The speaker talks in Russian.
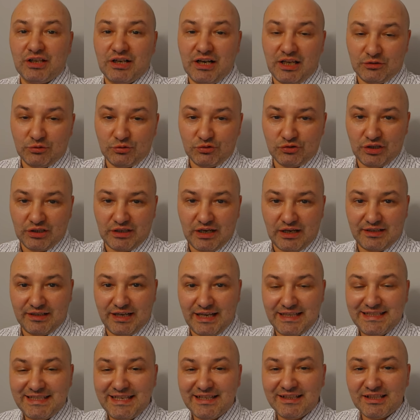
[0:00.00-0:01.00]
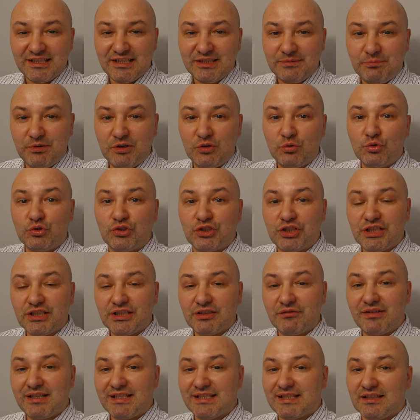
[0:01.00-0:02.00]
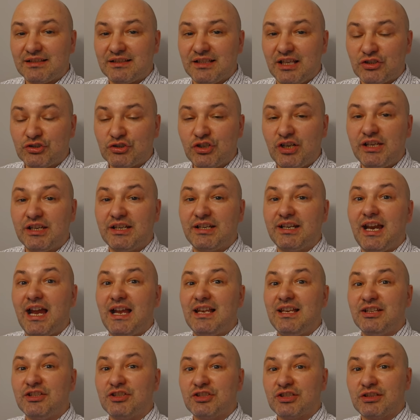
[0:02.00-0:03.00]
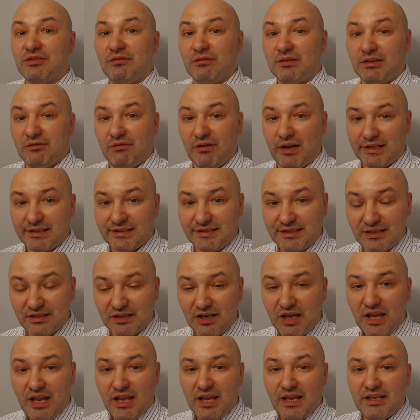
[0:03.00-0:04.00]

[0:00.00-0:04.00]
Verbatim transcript: радужно, как хотелось бы, учитывая соотношение количества квартир